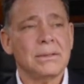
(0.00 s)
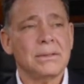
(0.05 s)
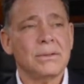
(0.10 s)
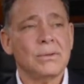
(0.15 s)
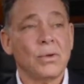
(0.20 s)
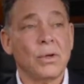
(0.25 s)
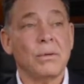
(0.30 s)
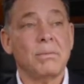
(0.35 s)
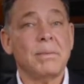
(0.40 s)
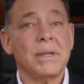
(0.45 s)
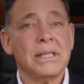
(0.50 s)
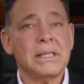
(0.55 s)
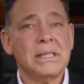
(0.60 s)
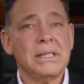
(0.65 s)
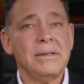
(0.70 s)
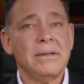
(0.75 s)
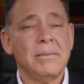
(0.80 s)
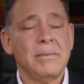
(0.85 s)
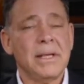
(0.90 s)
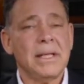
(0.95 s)

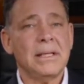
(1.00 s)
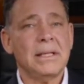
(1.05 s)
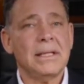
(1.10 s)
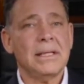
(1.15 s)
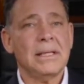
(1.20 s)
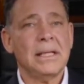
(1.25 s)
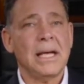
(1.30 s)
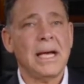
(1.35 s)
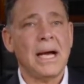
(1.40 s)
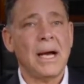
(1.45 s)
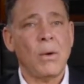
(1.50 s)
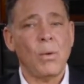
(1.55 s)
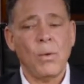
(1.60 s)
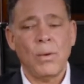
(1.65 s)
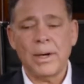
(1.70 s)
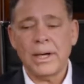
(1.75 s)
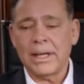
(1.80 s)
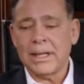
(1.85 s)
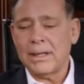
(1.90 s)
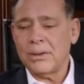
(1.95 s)
sorpresivamente,
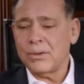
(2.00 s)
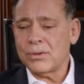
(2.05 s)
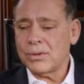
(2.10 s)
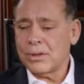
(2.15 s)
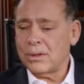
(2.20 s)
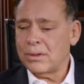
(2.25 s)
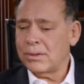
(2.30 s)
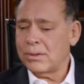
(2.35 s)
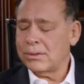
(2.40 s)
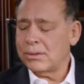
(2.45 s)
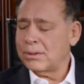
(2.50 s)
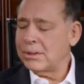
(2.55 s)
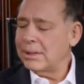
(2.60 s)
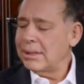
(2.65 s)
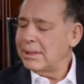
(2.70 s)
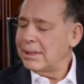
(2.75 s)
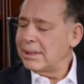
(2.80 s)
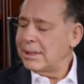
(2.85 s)
aunque nosotros